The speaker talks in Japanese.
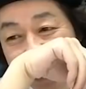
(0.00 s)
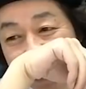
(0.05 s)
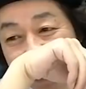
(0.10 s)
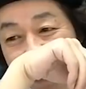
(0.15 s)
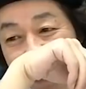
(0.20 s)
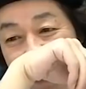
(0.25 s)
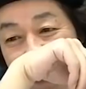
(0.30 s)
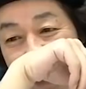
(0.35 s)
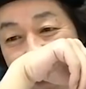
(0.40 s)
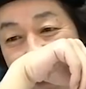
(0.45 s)

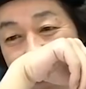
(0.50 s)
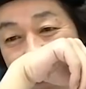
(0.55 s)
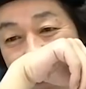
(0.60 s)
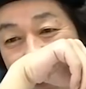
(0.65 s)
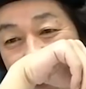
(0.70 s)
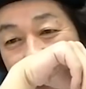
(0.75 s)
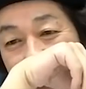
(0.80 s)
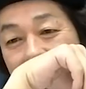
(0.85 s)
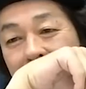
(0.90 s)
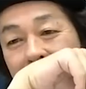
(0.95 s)

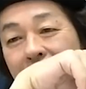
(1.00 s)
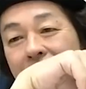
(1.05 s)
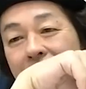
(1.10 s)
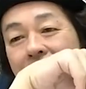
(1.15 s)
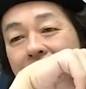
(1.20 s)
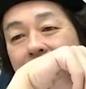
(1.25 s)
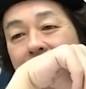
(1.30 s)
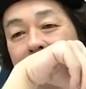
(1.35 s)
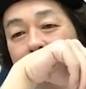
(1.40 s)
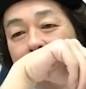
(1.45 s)
ノンフただ
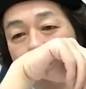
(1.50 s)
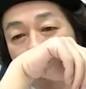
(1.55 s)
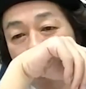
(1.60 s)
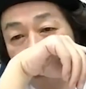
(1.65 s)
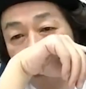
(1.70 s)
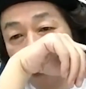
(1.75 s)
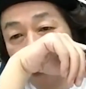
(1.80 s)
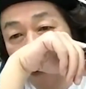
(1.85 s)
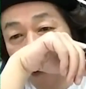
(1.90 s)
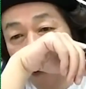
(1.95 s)
ノンエフやっぱ
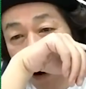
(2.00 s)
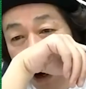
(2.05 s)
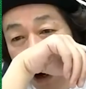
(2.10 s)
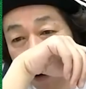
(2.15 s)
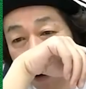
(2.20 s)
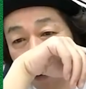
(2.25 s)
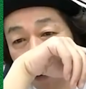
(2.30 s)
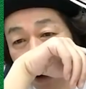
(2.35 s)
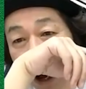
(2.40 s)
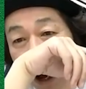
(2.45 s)
効
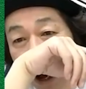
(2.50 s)
果は